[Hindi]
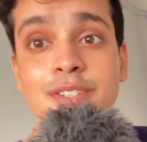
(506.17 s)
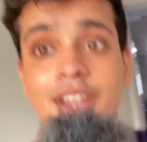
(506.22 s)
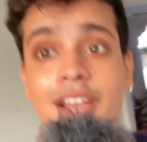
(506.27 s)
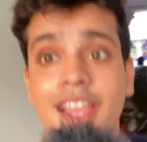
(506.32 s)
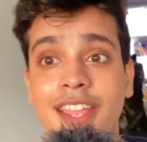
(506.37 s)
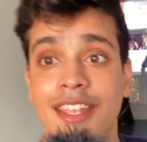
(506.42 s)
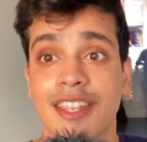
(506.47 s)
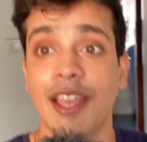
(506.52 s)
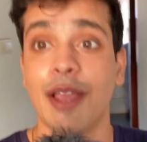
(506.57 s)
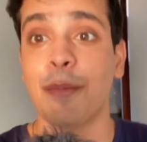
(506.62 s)

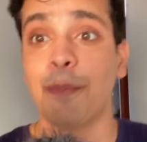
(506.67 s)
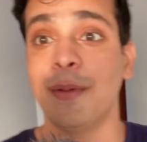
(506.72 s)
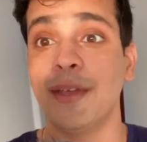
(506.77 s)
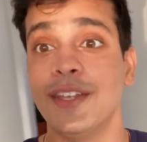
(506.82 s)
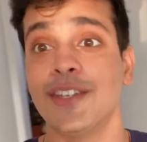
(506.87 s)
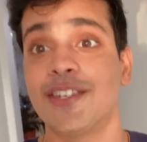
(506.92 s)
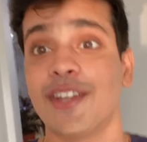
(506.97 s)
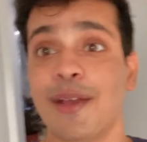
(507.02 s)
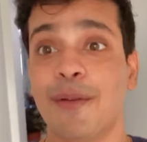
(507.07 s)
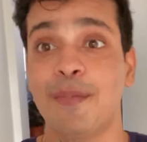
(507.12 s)
जाएंगे
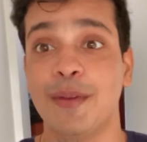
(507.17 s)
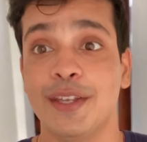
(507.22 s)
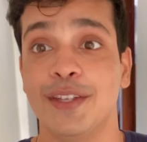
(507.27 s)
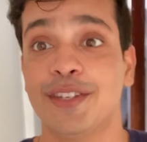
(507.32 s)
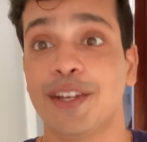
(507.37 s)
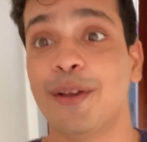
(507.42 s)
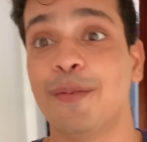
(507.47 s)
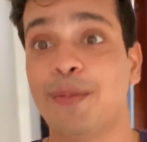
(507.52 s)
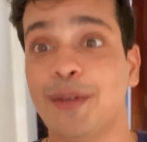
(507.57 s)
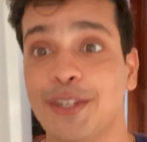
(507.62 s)
पीछे
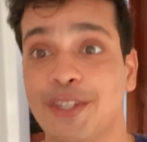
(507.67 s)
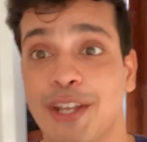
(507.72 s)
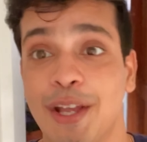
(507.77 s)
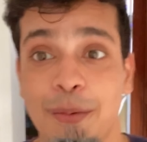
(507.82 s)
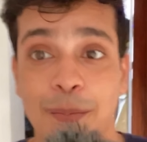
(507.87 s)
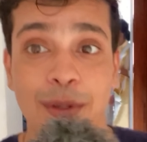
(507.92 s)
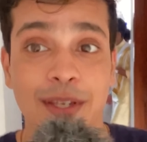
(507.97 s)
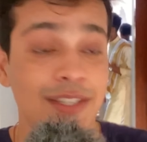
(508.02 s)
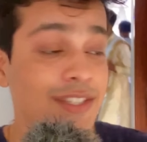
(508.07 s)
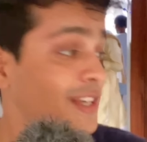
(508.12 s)
पीछे पीछे
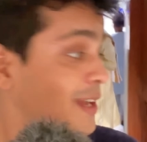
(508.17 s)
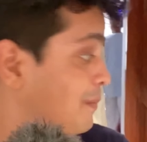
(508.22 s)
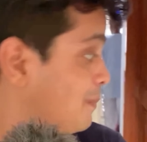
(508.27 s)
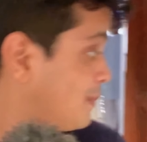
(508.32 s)
पीछे